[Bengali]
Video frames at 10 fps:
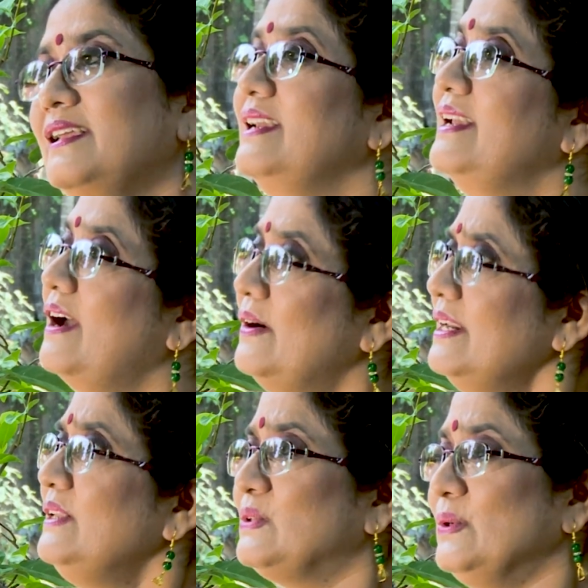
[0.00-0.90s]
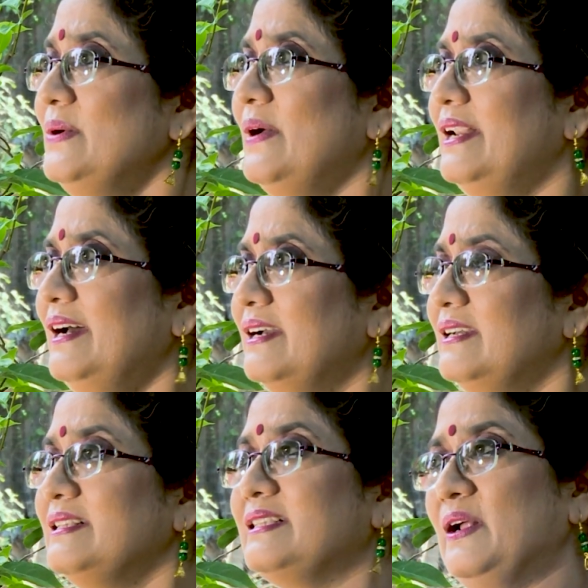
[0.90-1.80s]
হঠাৎ দইওয়ালা
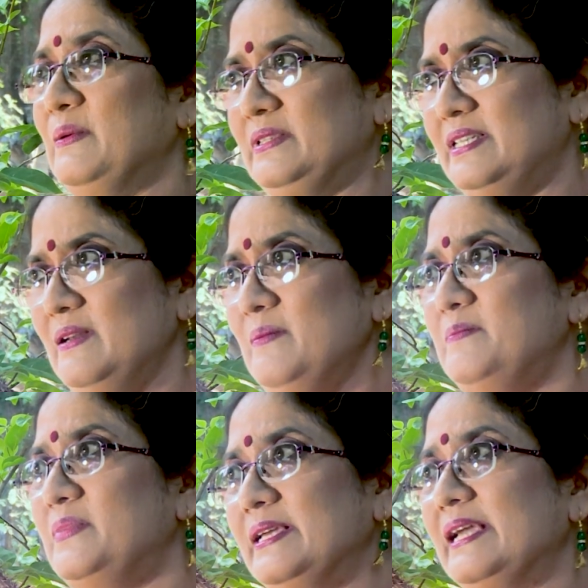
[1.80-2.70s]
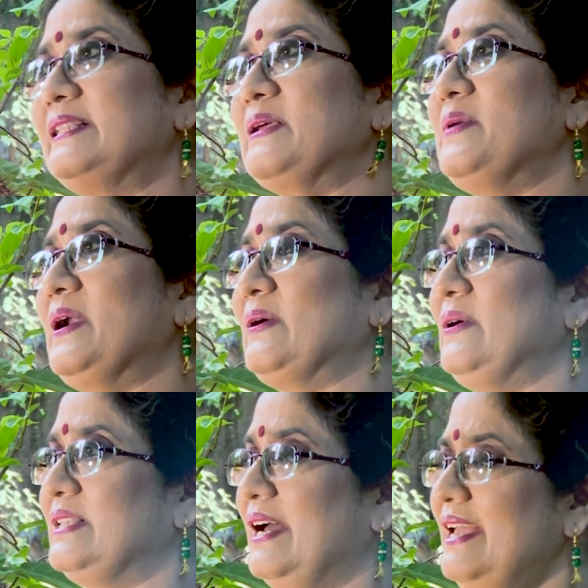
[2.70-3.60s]
বঞ্চির বিয়ে দেবার
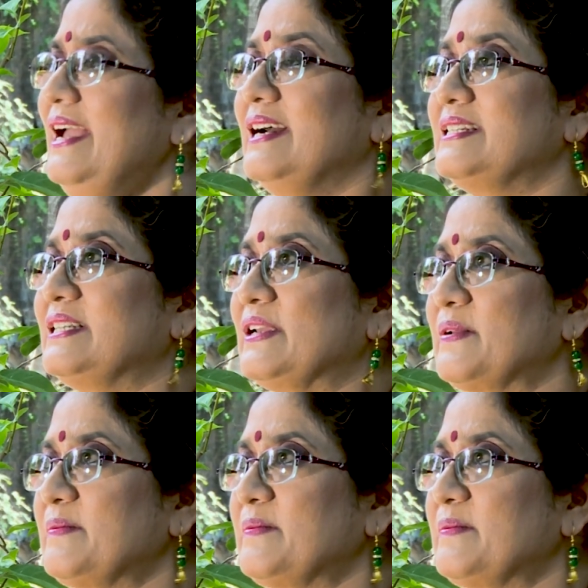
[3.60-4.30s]
কথায় আসে